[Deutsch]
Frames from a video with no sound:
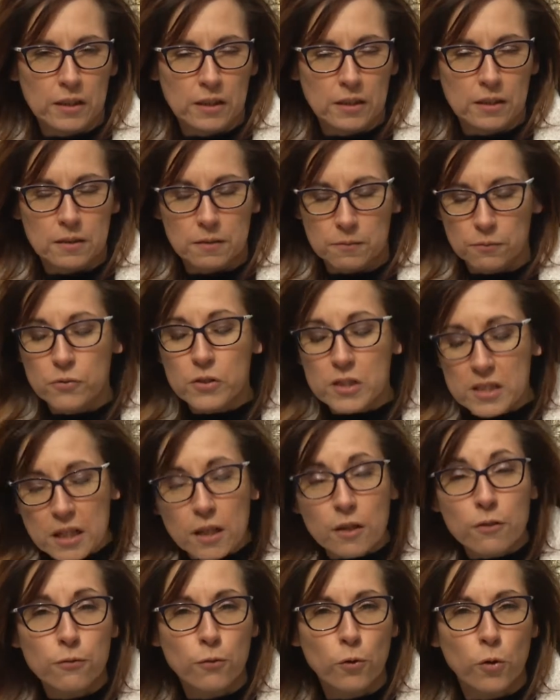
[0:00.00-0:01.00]
ihn, für
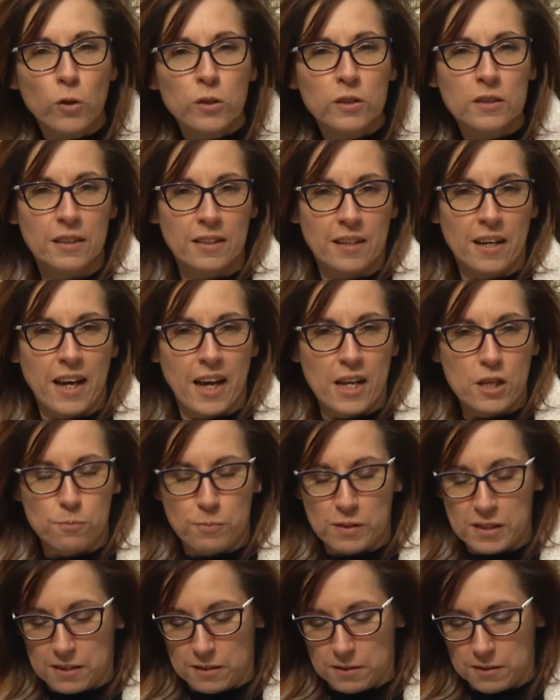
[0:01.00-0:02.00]
Sie vor Ort
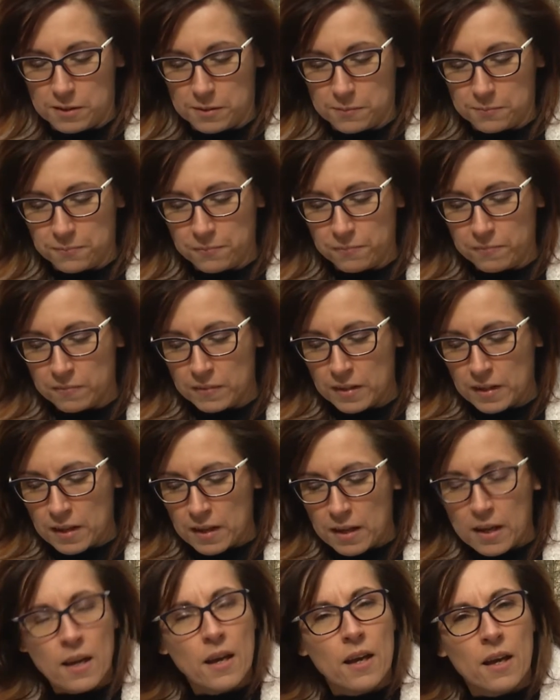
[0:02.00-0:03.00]
erreichbar sind.
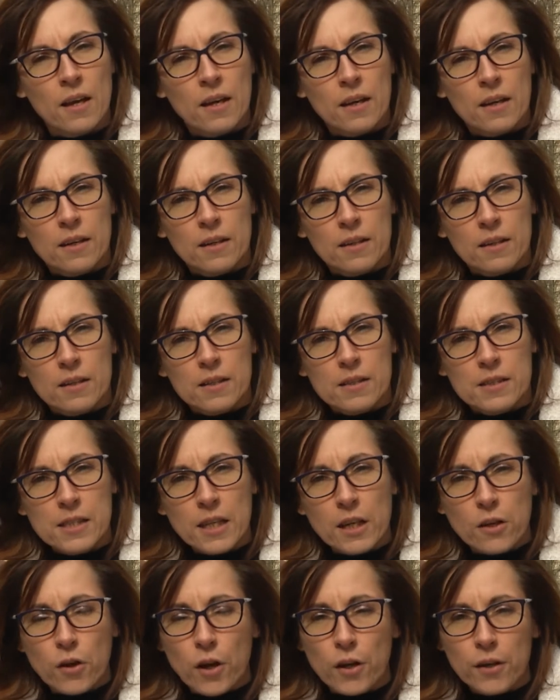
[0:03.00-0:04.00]

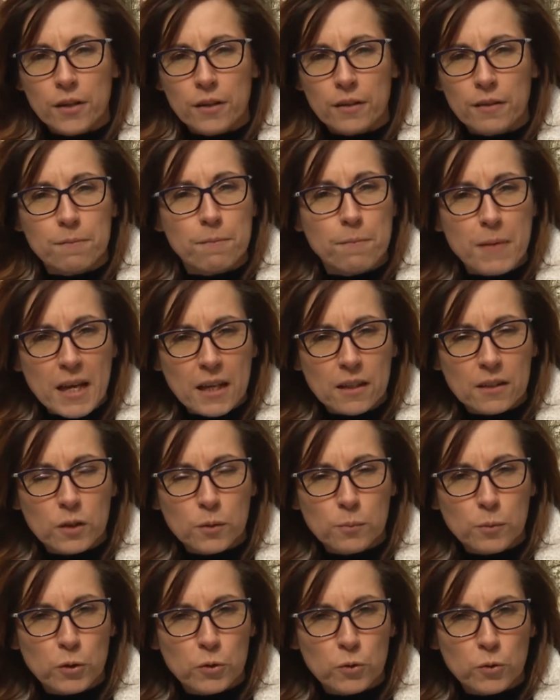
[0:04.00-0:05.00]
Sie können
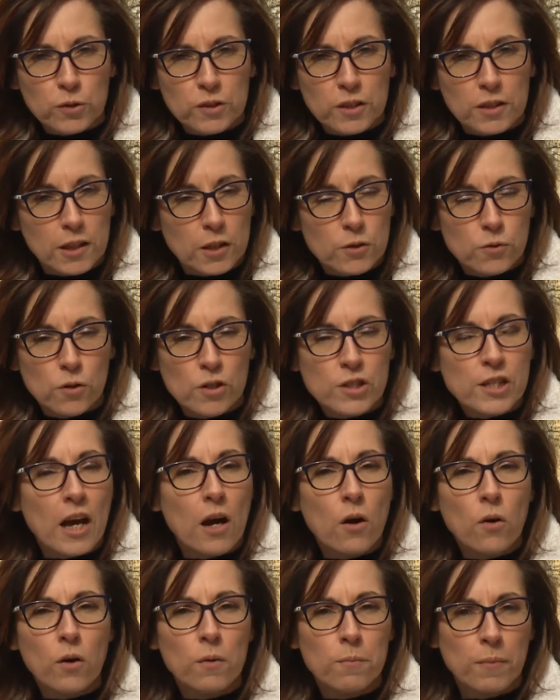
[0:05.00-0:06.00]
mehrere Produkte natürlich
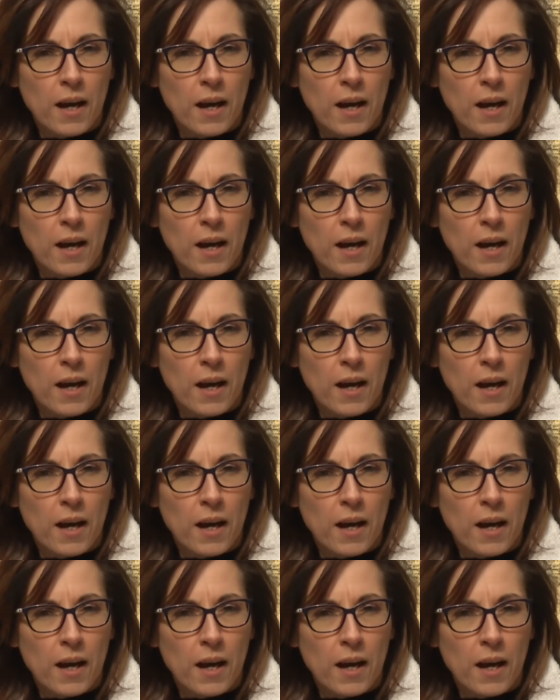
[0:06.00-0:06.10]
auch im